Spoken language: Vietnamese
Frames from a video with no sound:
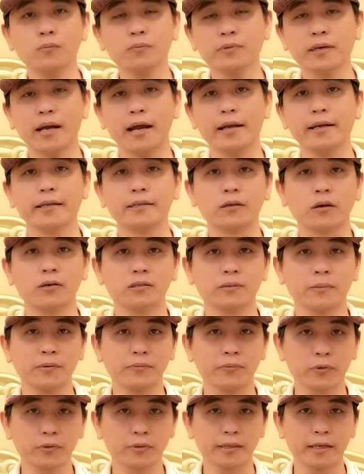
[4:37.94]
đúng cái điện thoại
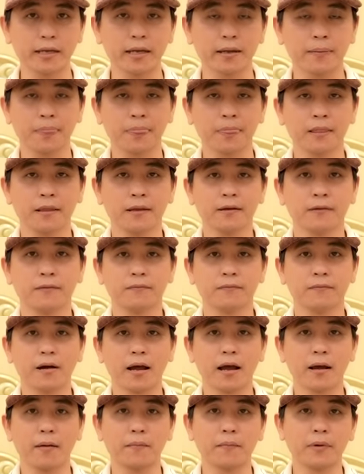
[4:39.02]
smartphone kia
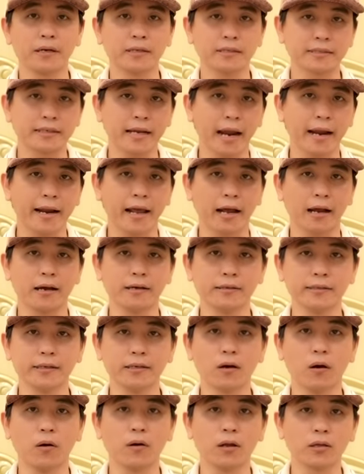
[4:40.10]
và mình cài đặt ở
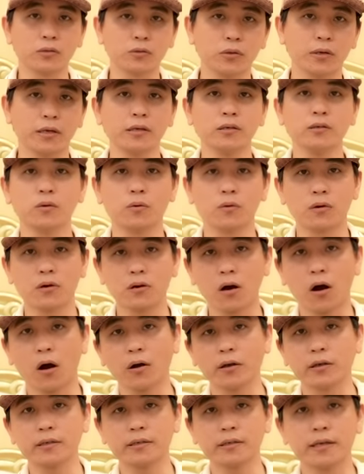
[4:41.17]
chế độ là chuyển cuộc
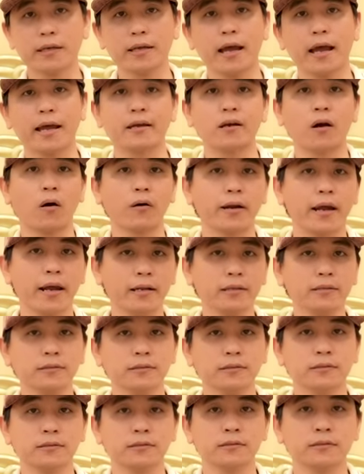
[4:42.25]
gọi khi ai gọi
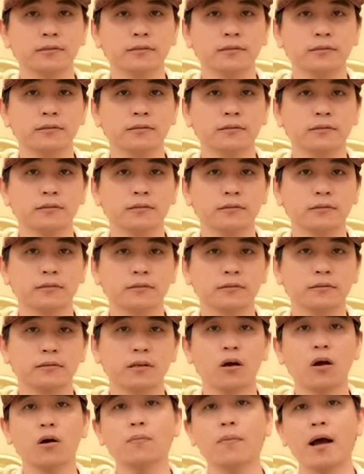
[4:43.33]
đến
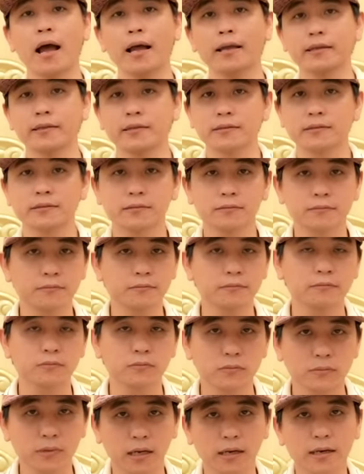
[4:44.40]
nó có ba
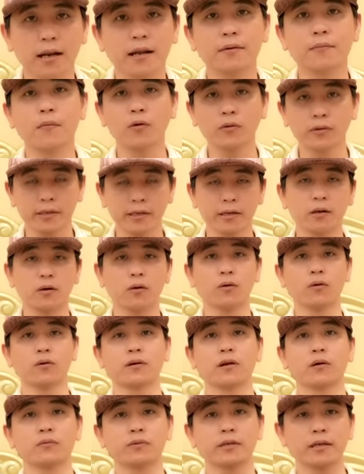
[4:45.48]
thật ra là bốn chế
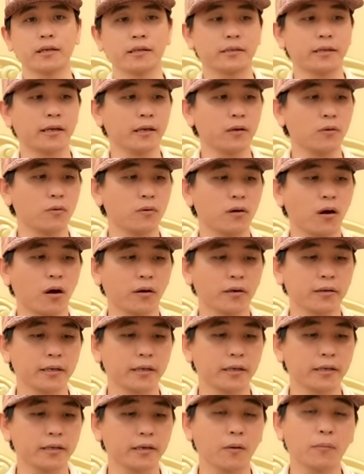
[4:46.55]
độ đầu tiên là chuyển cuộc gọi
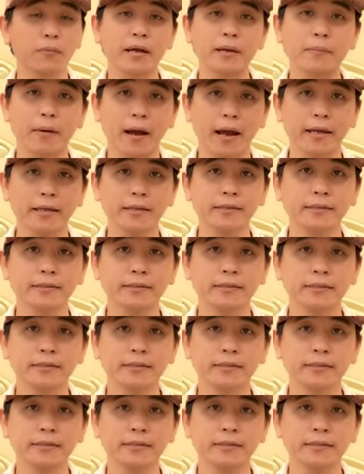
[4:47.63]
khi không nghe máy